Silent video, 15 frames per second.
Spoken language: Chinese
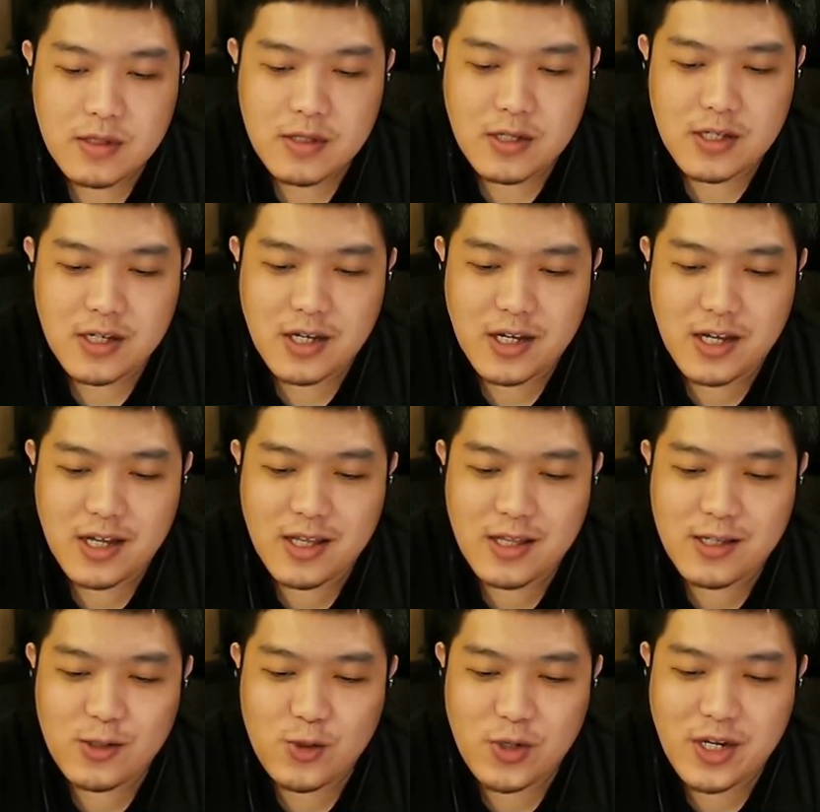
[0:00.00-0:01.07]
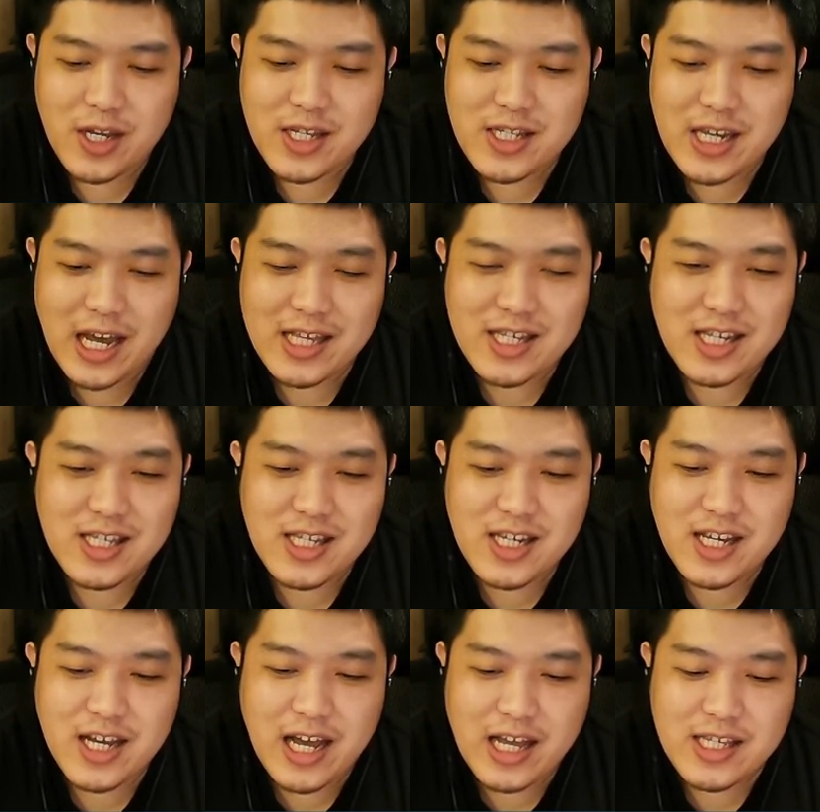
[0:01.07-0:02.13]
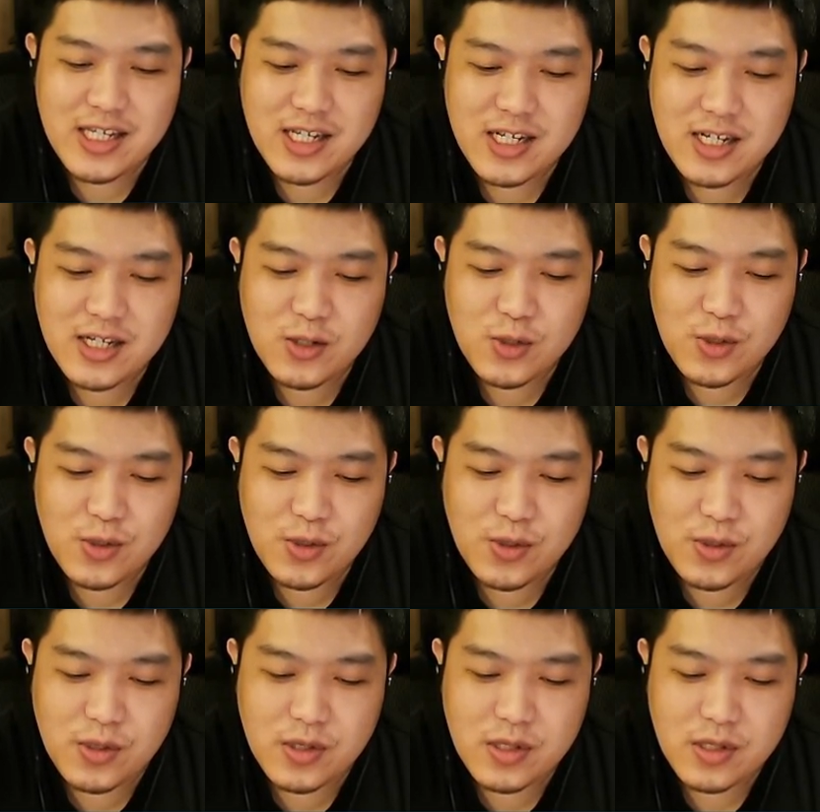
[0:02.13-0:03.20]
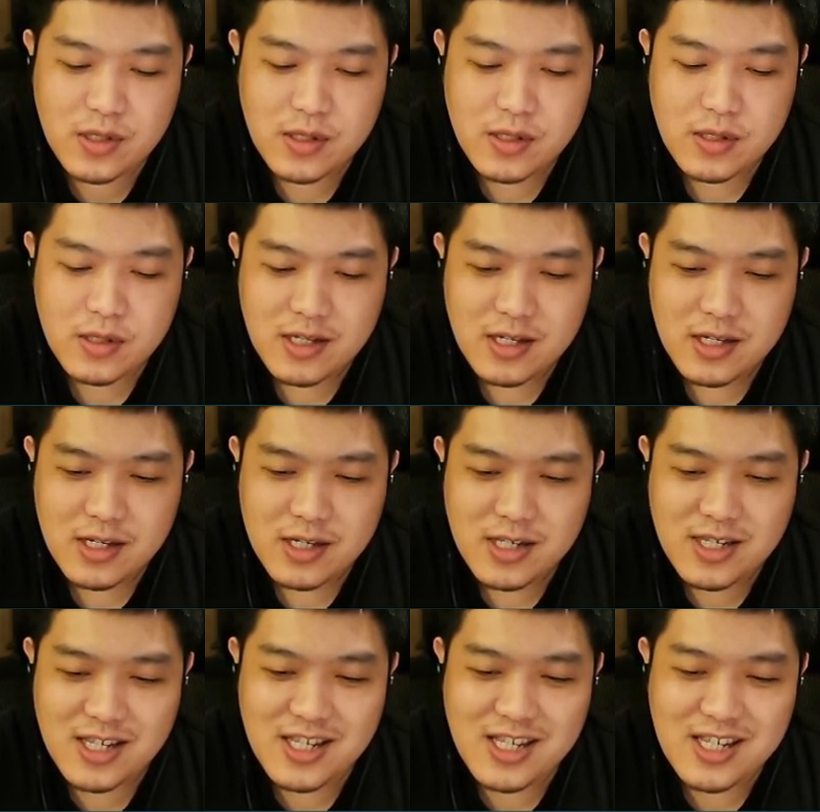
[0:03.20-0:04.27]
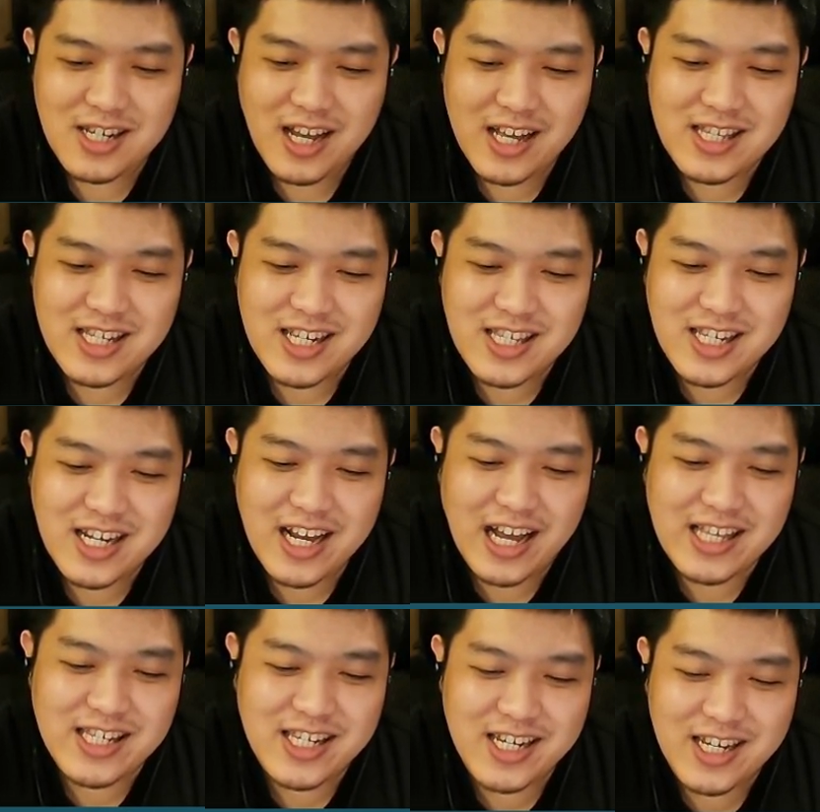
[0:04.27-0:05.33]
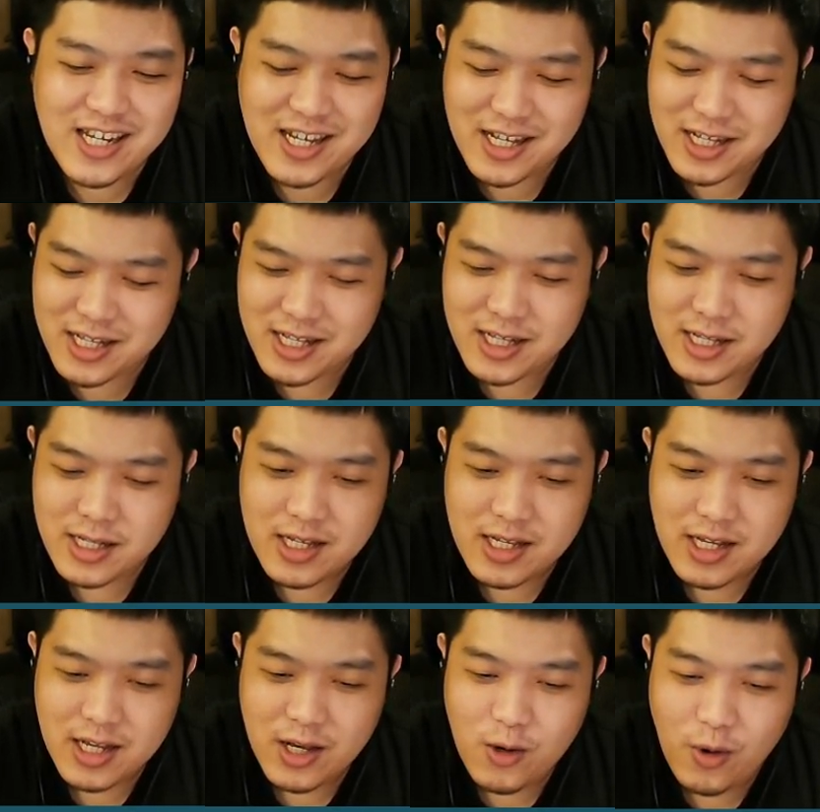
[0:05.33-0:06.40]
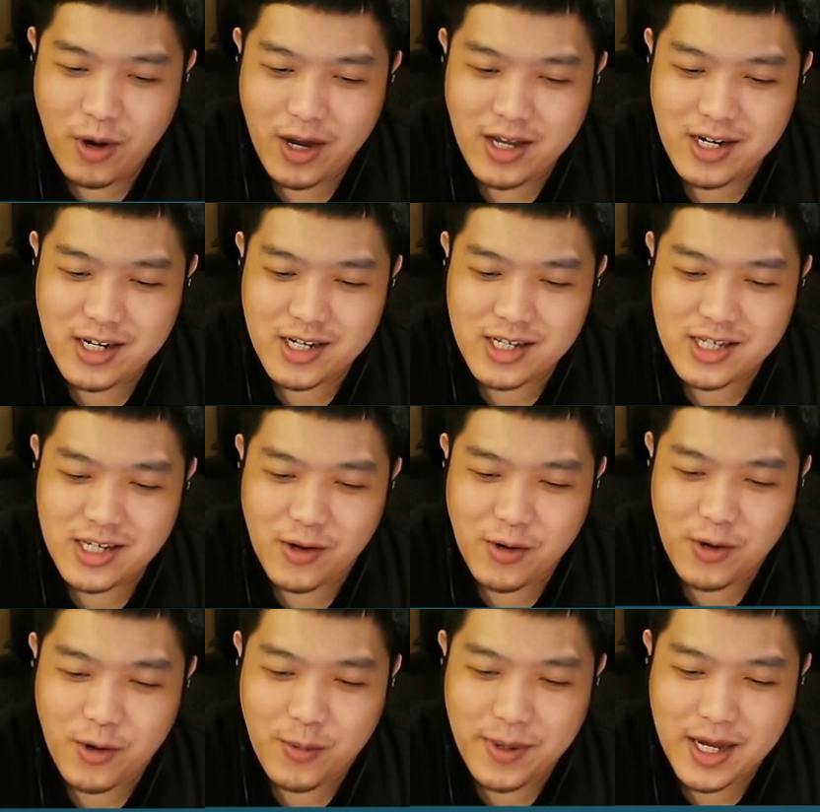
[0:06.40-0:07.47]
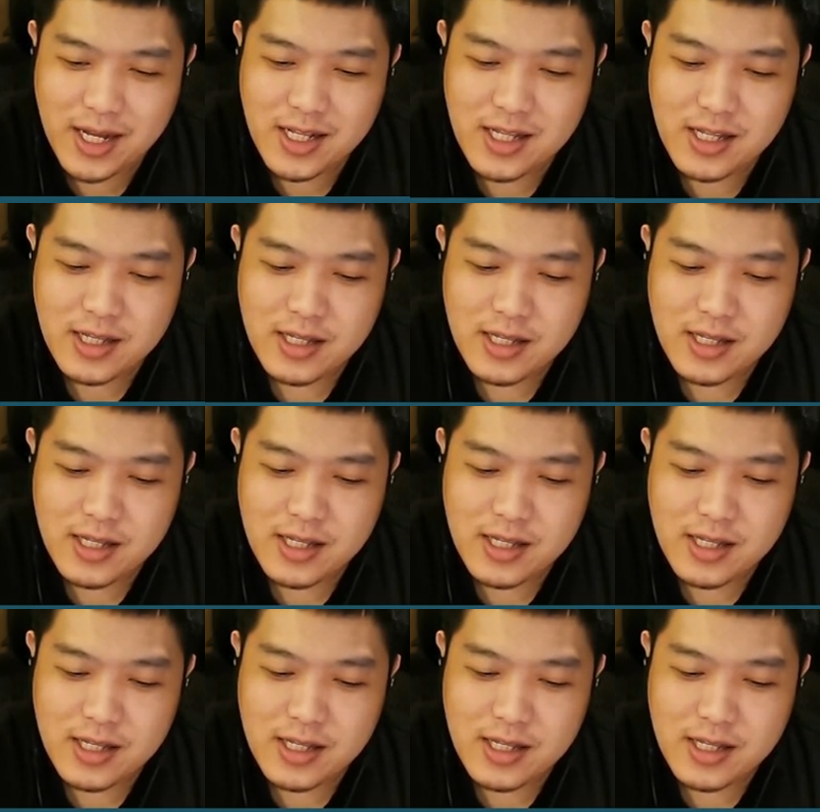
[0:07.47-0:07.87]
这是跟训练家增进感情的区域，试试看增进感情，快乐的交流吧。